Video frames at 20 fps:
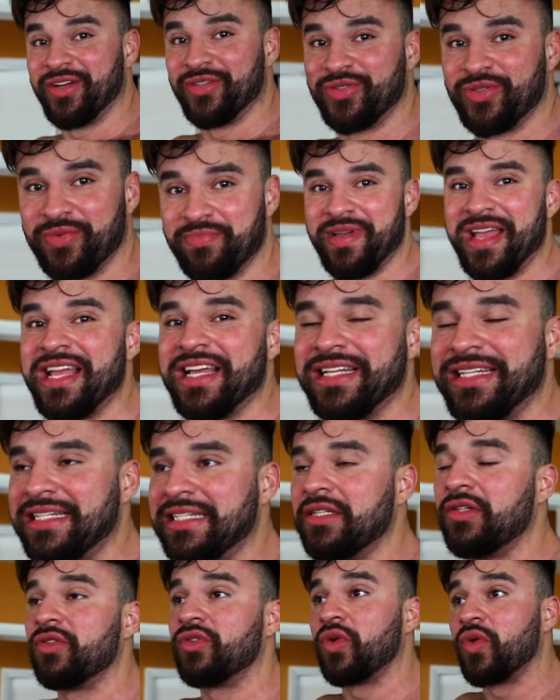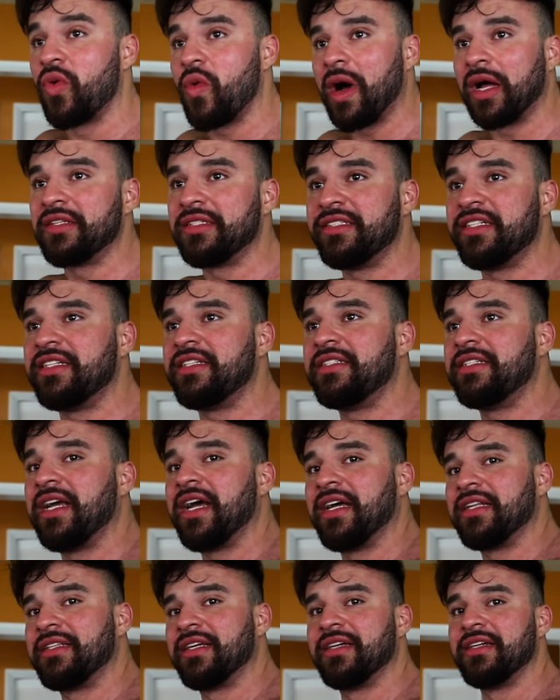Eu tô bem retido, tô no quarto de
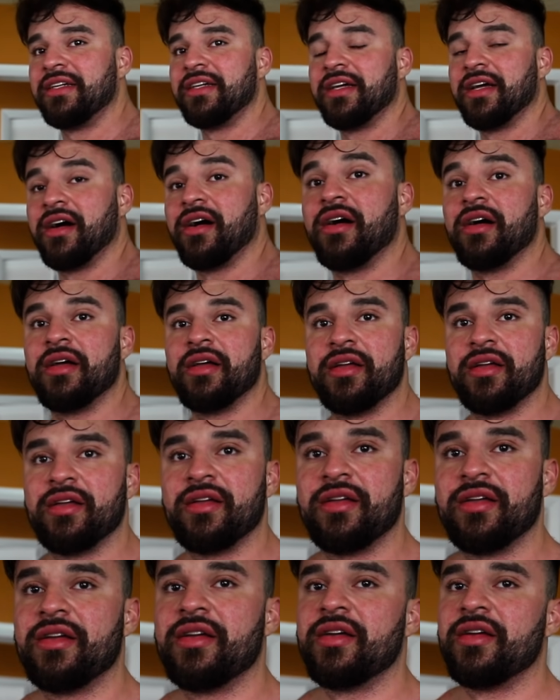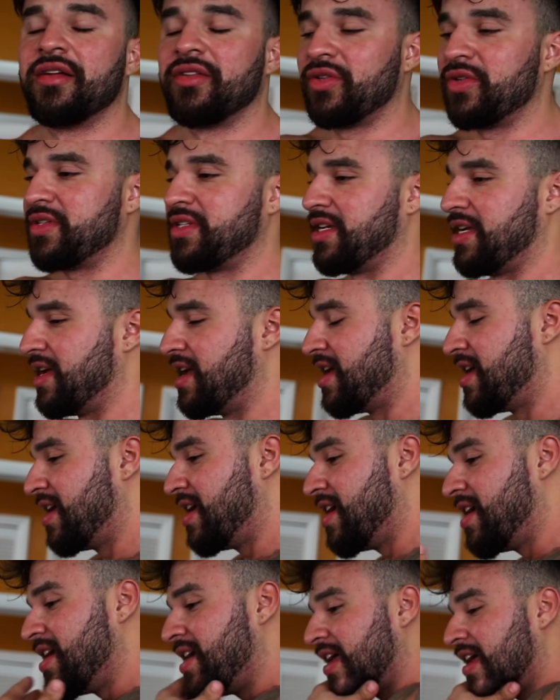dieta. Peludo. Hã? Tô não. Tô sim. Você tá
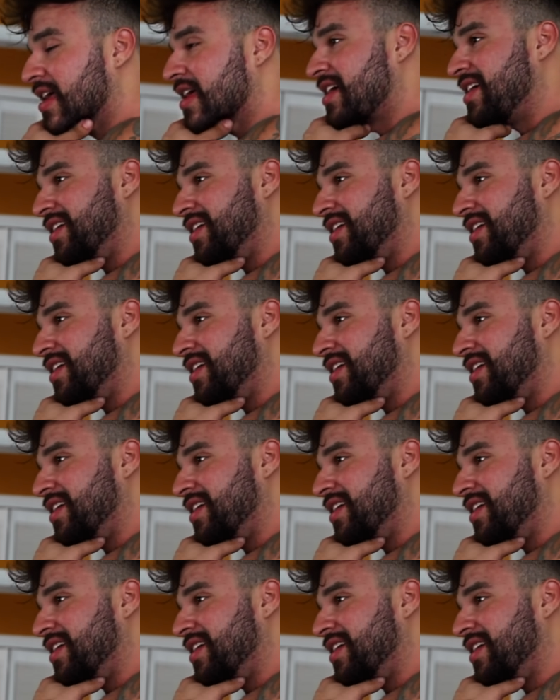peludo.